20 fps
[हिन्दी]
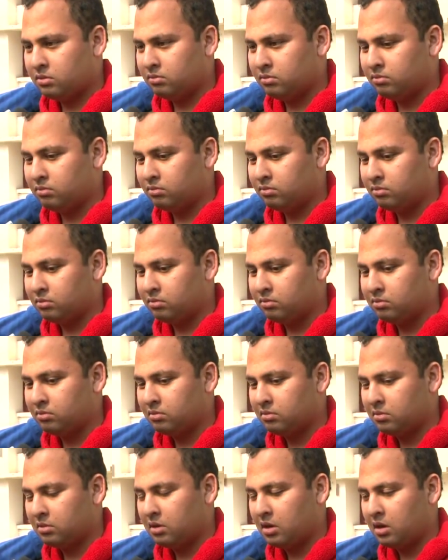हम्म,
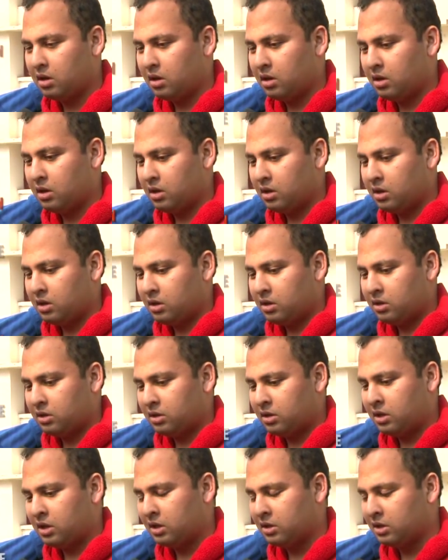
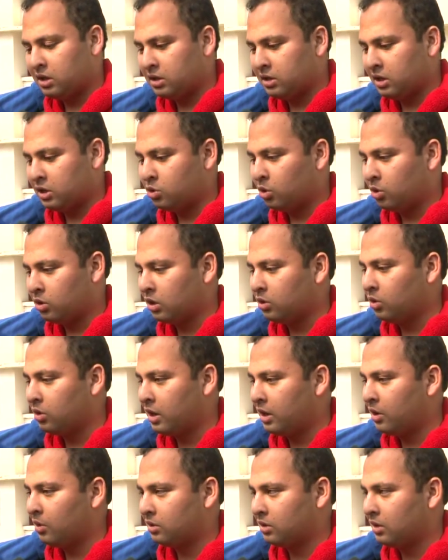खींचने से छोटा तो
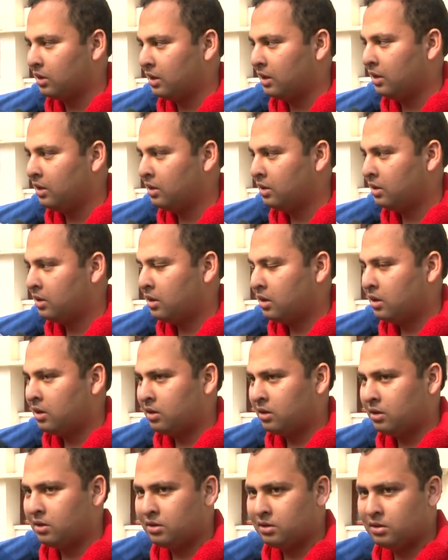नहीं होता
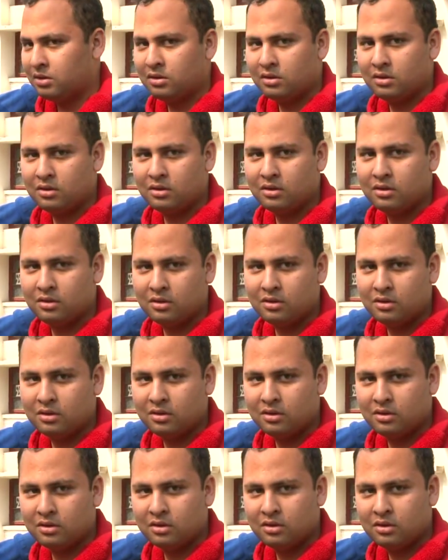छोटा करना है ना हमने
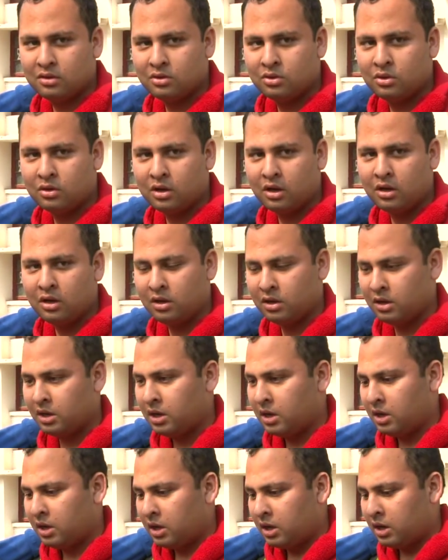छोटा
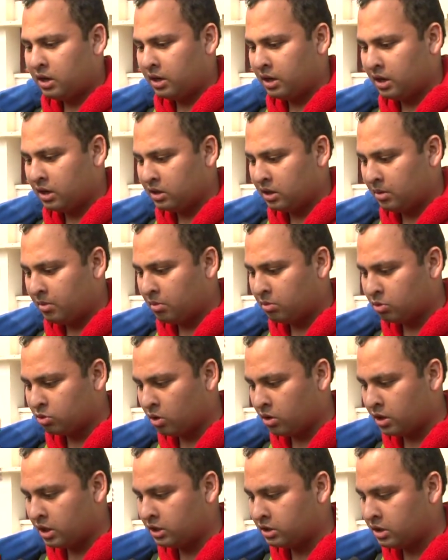लेकिन जब हम
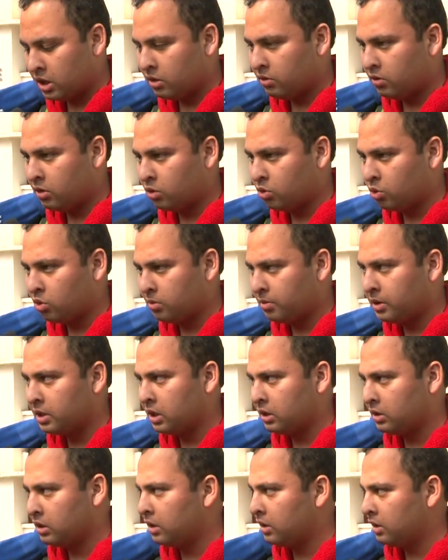उसको खींचते हैं वो टूट भी
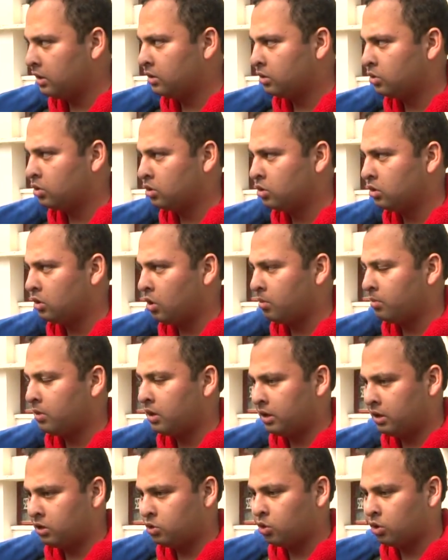जाता है तो
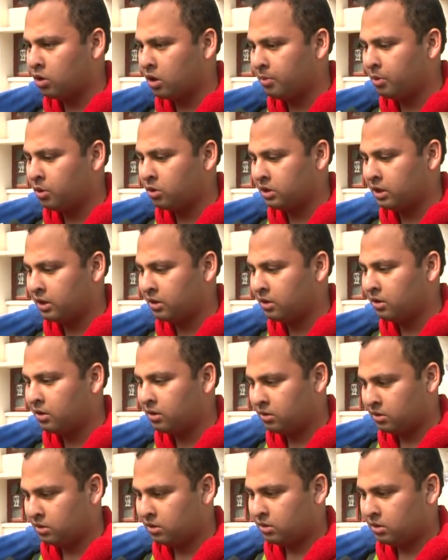नॉर्मली छोटा भी हो जाएगा
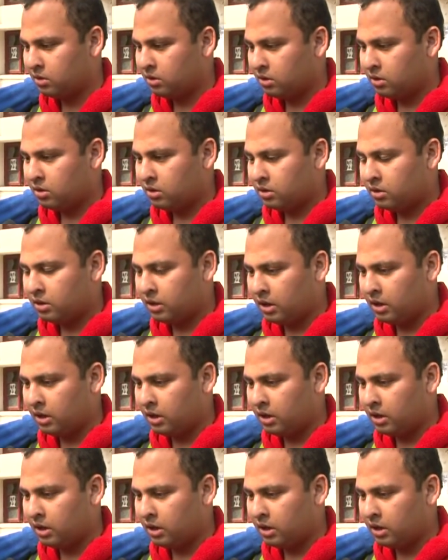ठीक